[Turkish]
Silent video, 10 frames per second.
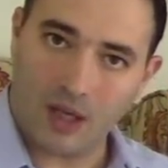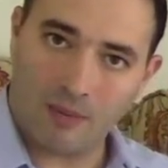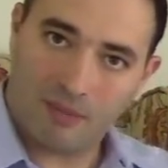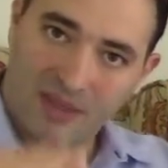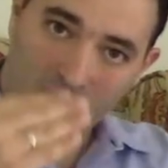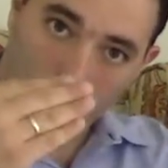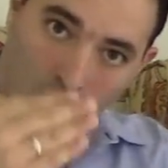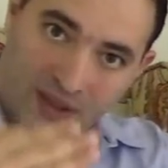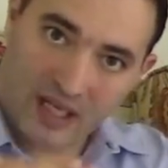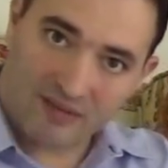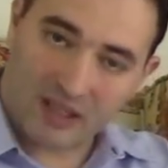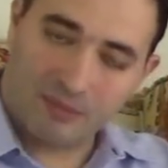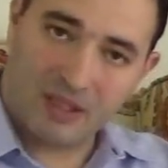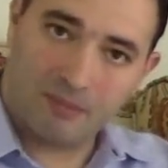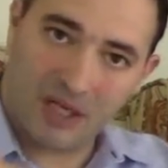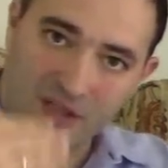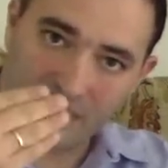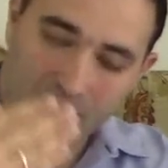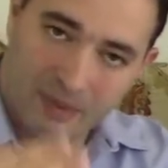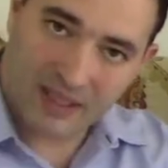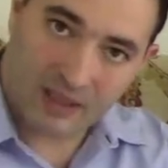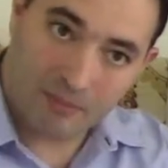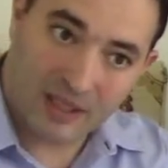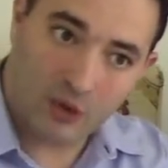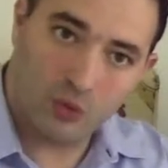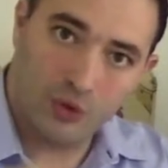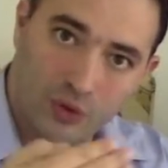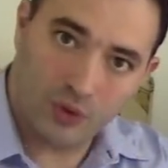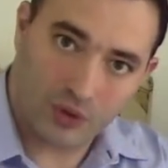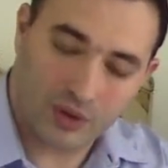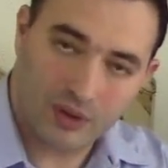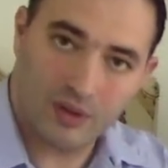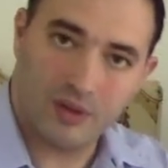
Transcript: Ama bir önder var, bir baş var. Peygambere uyun diyor.